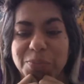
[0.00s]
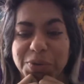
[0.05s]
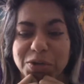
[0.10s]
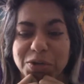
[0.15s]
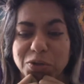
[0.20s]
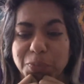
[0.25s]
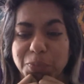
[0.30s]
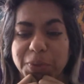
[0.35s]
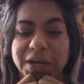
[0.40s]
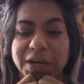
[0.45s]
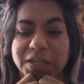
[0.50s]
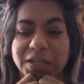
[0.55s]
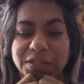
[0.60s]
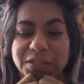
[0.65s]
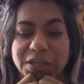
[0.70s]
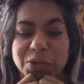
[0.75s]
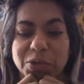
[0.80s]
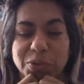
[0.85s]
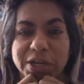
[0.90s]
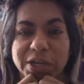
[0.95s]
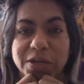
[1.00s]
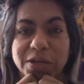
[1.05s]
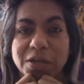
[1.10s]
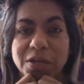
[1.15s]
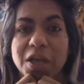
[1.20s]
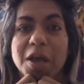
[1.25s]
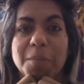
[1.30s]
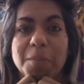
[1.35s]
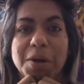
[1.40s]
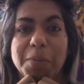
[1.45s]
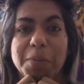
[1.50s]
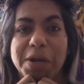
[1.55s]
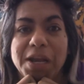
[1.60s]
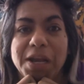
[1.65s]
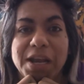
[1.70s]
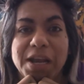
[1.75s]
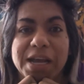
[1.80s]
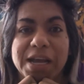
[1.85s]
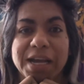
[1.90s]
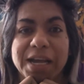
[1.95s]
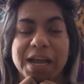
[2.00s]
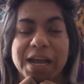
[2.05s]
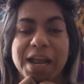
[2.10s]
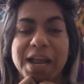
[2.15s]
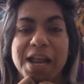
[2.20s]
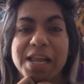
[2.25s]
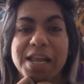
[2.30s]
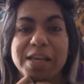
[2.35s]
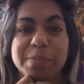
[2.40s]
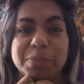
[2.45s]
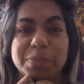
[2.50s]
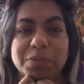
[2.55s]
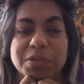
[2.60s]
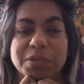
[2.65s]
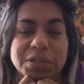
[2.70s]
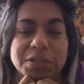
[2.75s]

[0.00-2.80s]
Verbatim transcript: para saludar, para verle la cara a alguien, pues sí.